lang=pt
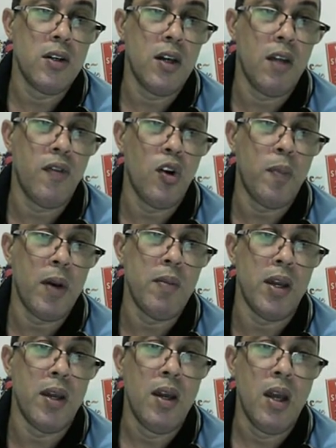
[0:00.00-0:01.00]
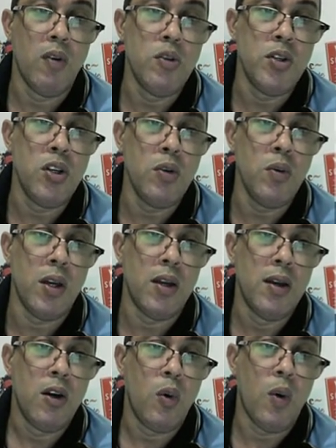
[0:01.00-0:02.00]
Ele falou para mim. Vou substituir.
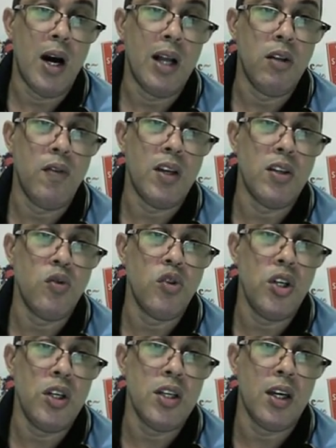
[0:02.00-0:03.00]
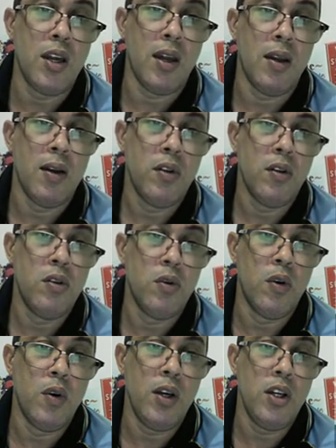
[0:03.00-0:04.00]
4 vezes o x é quem?
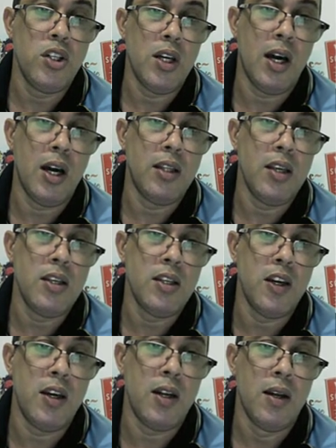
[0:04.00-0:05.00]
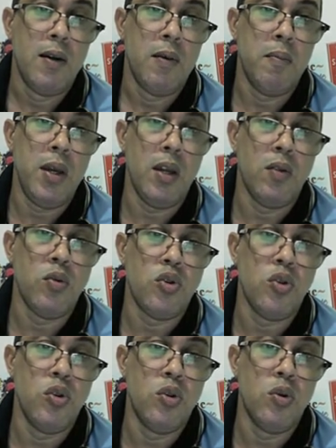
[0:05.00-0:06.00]
2 a terceira. Menos
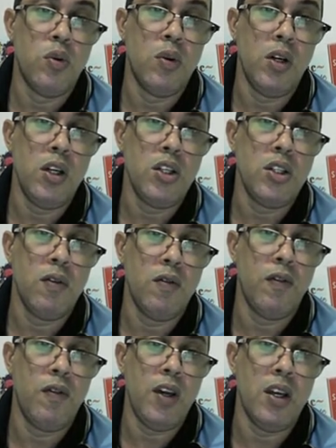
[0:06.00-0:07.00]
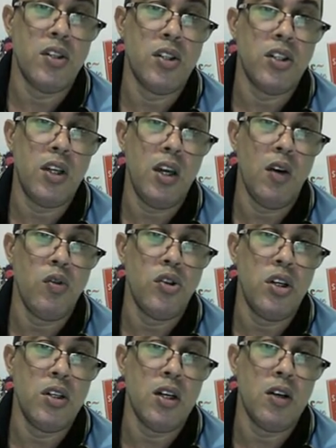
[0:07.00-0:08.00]
2 vezes. Quem é o
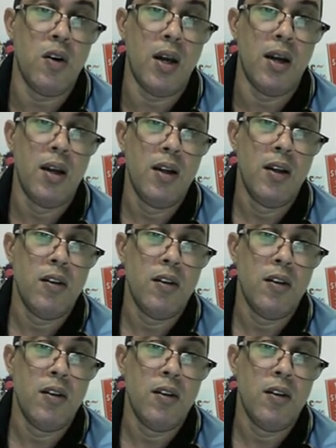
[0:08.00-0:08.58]
x agora?